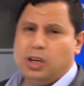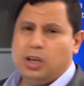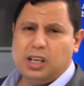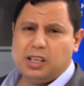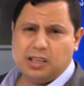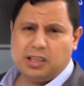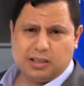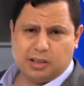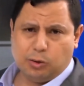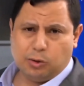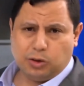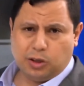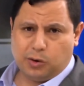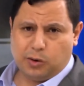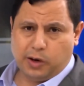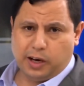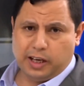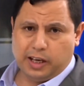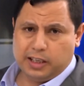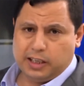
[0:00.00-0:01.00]
Es handelt
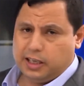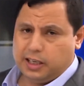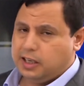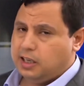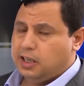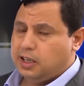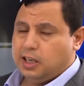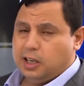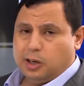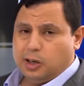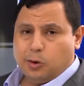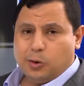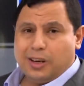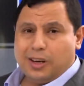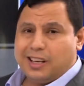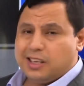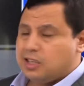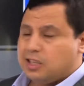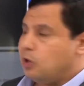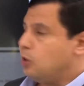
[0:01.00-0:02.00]
sich nicht um einen
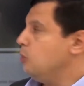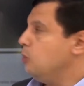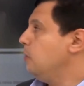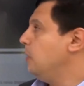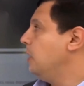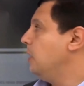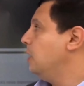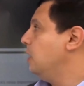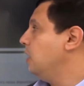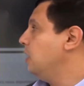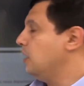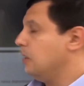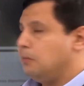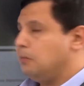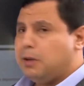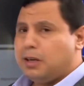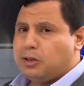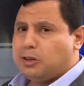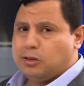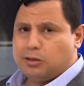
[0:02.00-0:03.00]
einzelnen Ton oder um
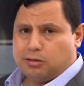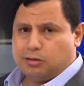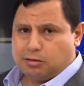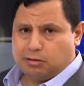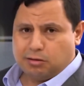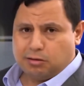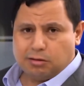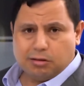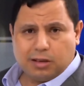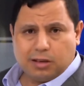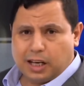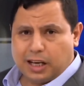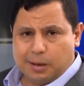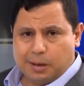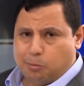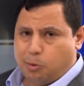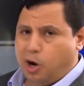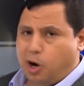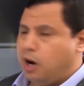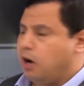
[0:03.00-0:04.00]
Sätze,
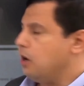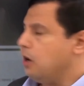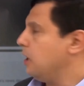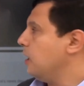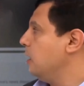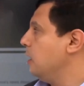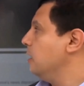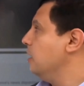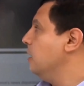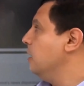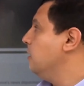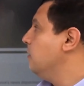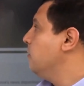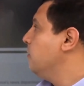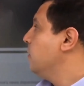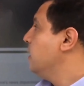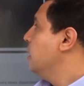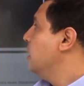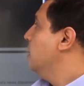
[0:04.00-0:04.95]
sondern um sehr komplexe